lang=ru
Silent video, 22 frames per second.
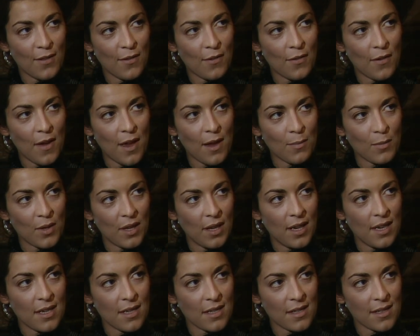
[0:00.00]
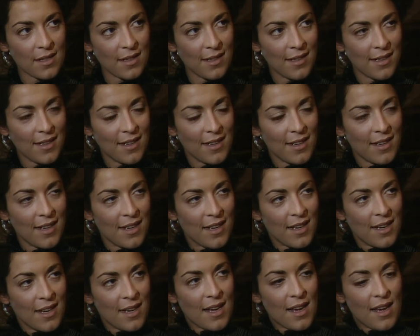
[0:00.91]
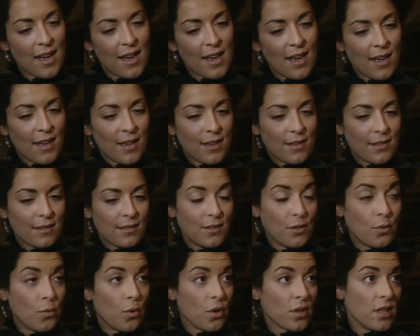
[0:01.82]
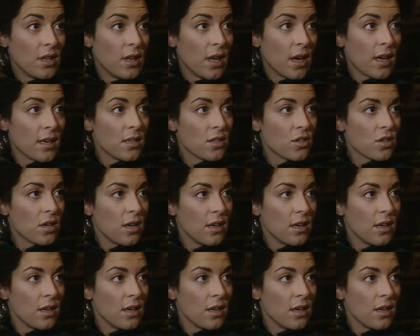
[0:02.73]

может быть, важна слава? Ведь